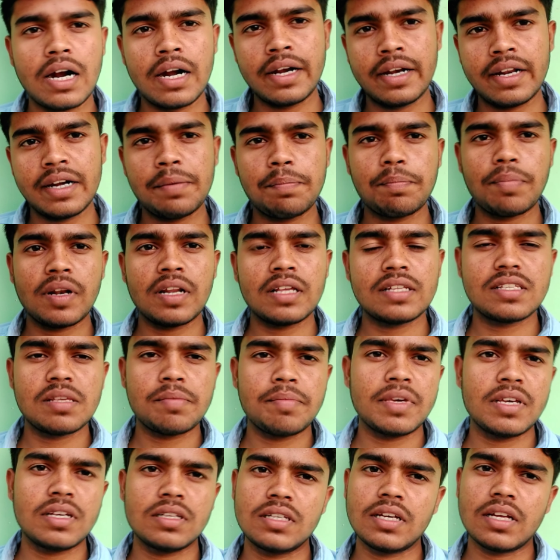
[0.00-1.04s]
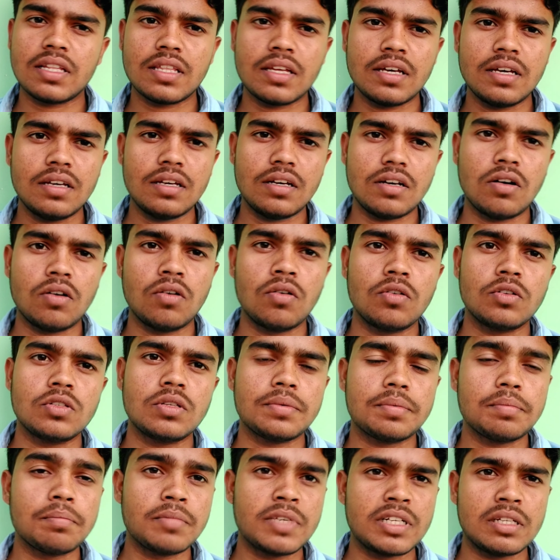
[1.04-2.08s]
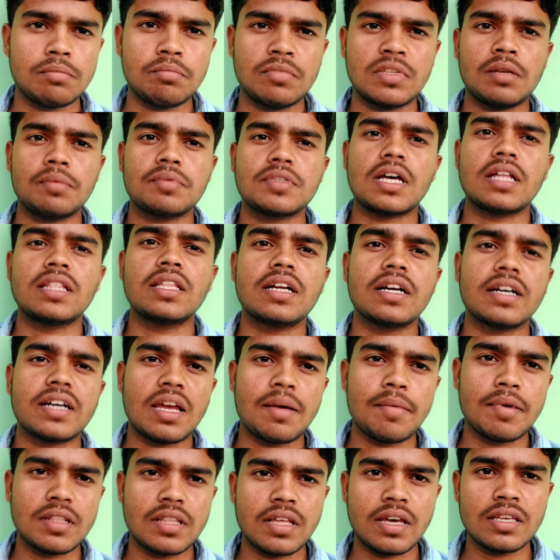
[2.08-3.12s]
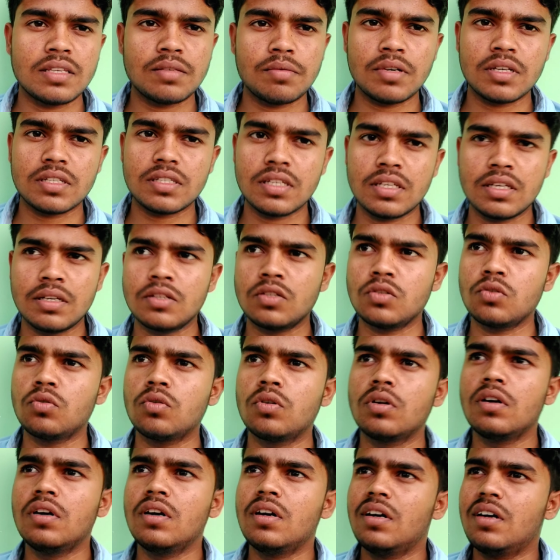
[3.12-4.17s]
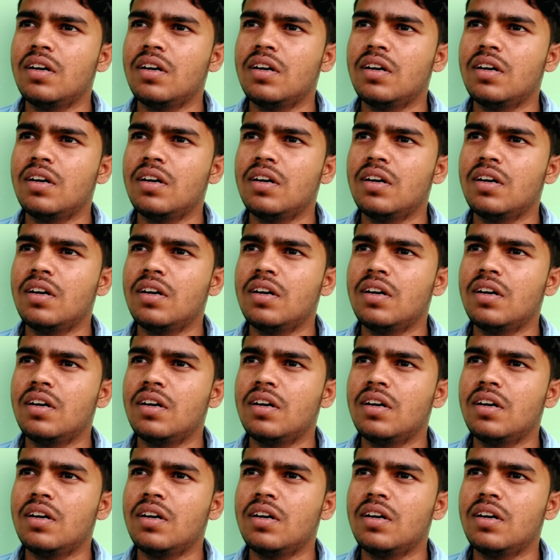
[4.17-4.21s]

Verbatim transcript: हंड्रेड प्लस बिक जाता है और जब मतलब शादी का टाइम आता है इस वजह से जो